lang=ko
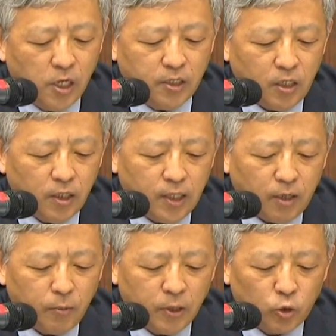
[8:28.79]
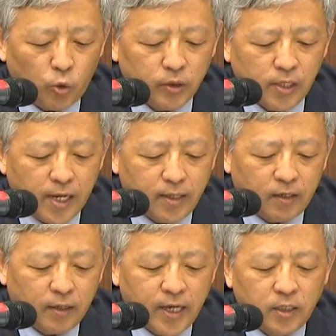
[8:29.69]
결정이 되면은 통지를 해야
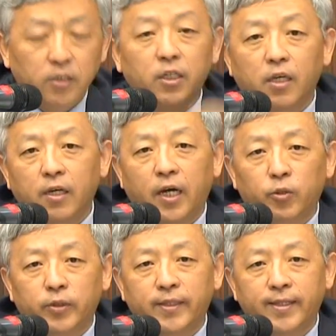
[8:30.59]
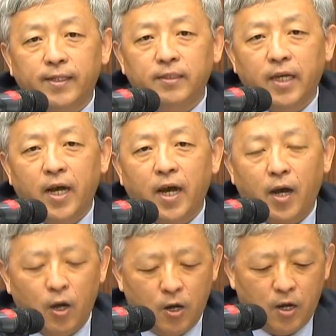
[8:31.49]
되는 게신청인과 조사
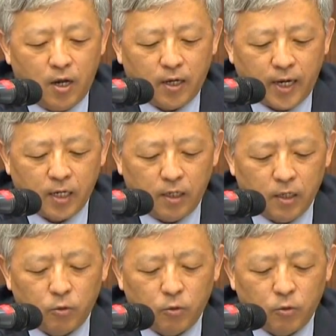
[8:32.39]
대상자가